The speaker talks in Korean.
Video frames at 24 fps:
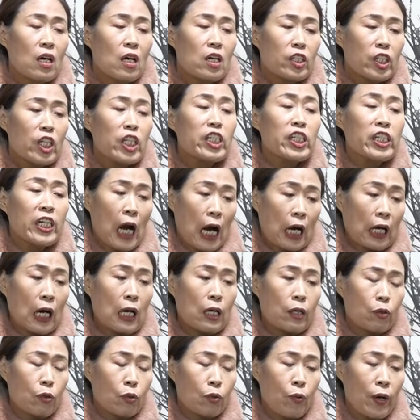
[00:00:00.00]
식지
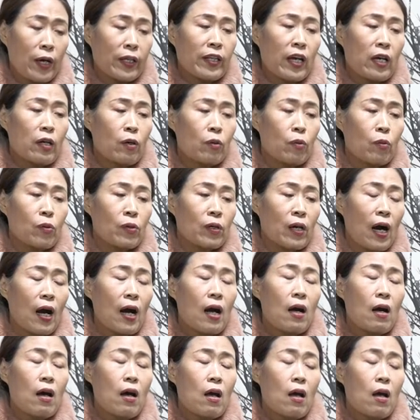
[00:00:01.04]
가까이로 왜 내려놓을까?